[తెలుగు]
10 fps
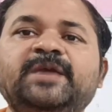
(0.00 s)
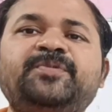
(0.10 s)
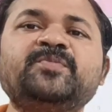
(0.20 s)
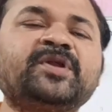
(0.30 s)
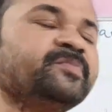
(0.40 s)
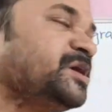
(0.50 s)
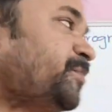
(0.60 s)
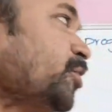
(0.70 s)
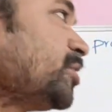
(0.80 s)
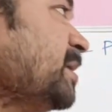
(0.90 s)
ఇప్పుడు మనం ఈ
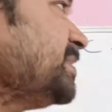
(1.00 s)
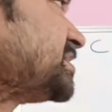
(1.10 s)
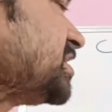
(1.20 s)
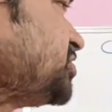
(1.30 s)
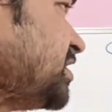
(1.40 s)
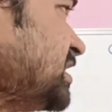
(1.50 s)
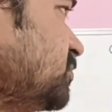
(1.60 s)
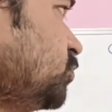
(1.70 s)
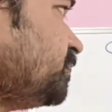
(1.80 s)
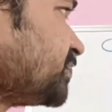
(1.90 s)
ప్రోగ్రామ్ డిస్కస్
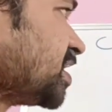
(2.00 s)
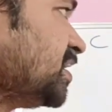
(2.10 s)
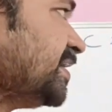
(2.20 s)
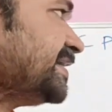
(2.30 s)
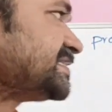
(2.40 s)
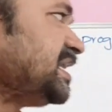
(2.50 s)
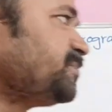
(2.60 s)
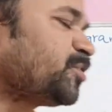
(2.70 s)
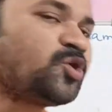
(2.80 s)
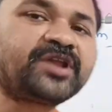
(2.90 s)
చేద్దాము సి
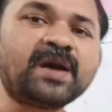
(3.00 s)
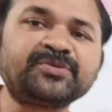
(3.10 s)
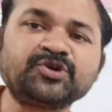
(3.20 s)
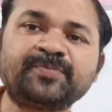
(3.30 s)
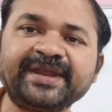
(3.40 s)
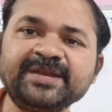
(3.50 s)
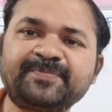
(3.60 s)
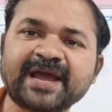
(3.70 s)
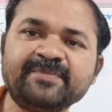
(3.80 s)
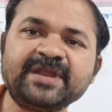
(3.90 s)
ప్రోగ్రామ్ టు ప్రింట్
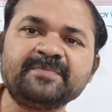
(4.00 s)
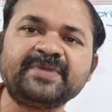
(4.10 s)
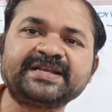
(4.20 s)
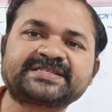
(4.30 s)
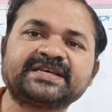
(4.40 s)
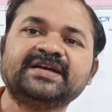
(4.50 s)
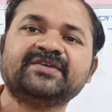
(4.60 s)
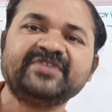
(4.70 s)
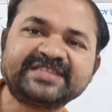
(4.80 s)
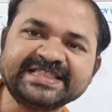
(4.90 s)
ప్రైమ్ నెంబర్స్
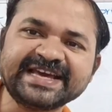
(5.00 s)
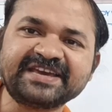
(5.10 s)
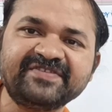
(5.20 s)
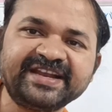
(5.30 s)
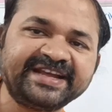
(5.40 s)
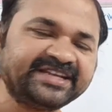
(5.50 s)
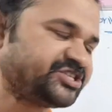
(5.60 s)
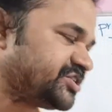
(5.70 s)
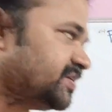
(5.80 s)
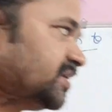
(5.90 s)
విత్ ఇన్ ద గివెన్
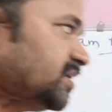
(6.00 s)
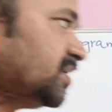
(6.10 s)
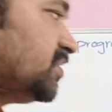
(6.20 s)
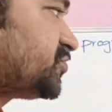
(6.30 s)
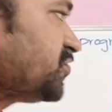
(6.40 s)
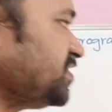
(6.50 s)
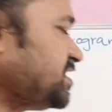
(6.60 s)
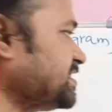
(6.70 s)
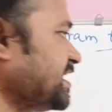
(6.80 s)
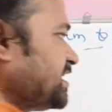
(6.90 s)
రేంజ్ సో
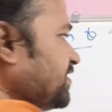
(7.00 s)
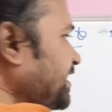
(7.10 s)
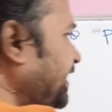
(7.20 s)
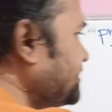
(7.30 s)
విత్ ఇన్ ద గివెన్